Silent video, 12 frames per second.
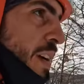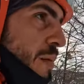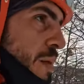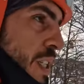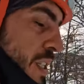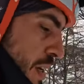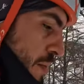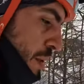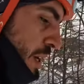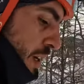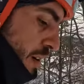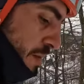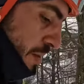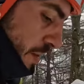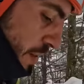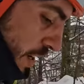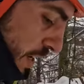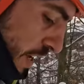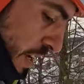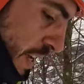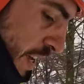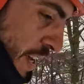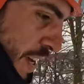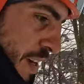come sempre comunque
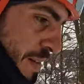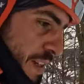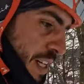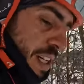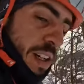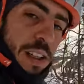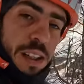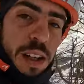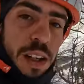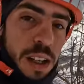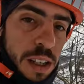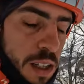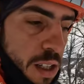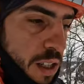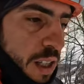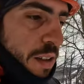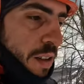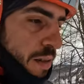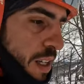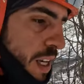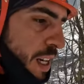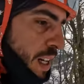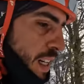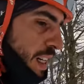vi ricordo di iscrivervi
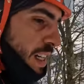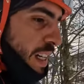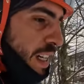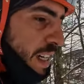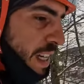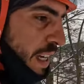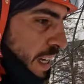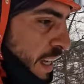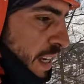al canale